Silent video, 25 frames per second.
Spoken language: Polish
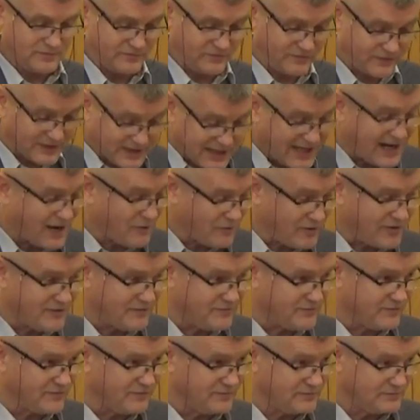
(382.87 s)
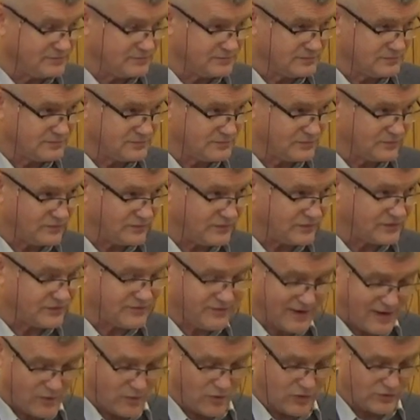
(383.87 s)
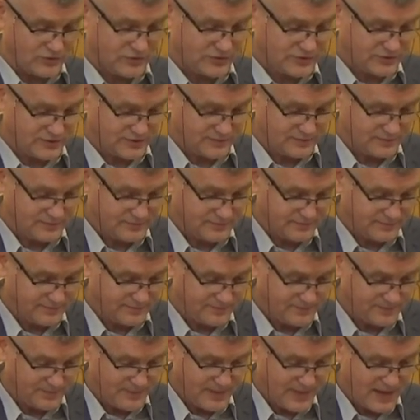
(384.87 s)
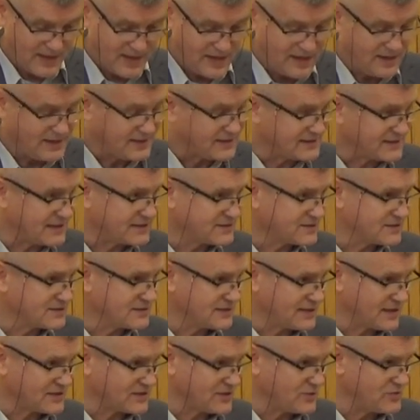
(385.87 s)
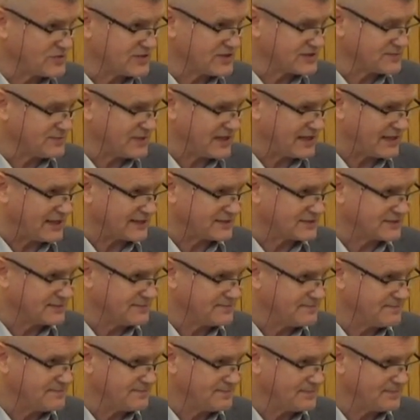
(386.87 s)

wygrałem wytrwałość, rzeczy zaczęły się zmieniać.